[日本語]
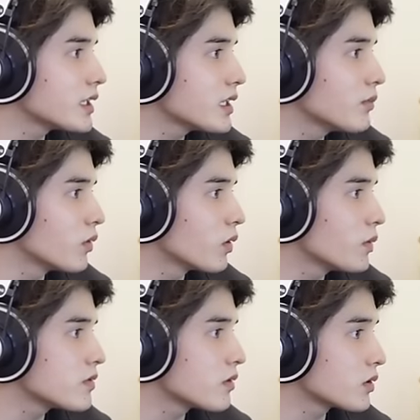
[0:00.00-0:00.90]
チームを鼓
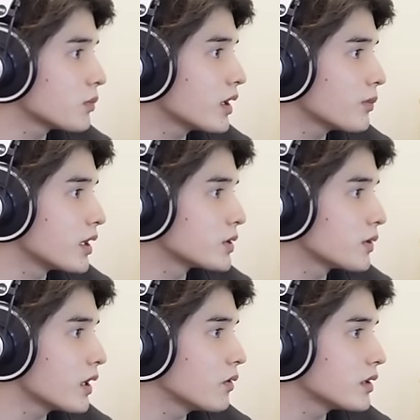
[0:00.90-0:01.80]
舞することもあれば、
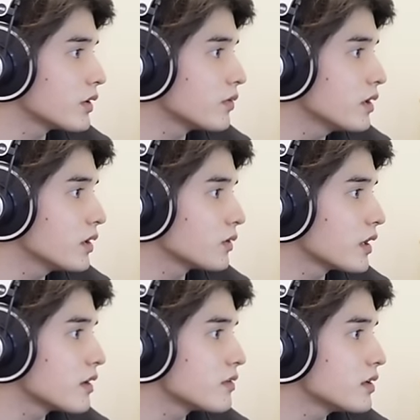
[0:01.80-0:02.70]
冗談を言って雰囲気を
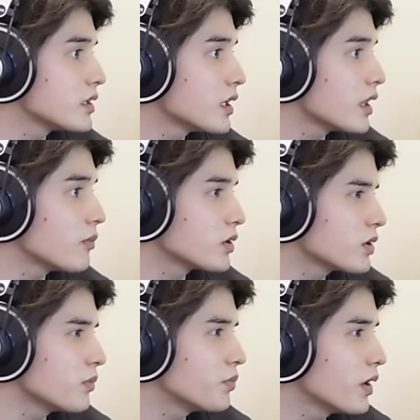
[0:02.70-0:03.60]
大切にしていて、もち
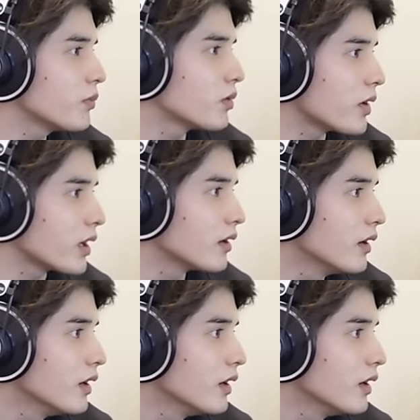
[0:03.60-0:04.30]
ろんプレーもうまい。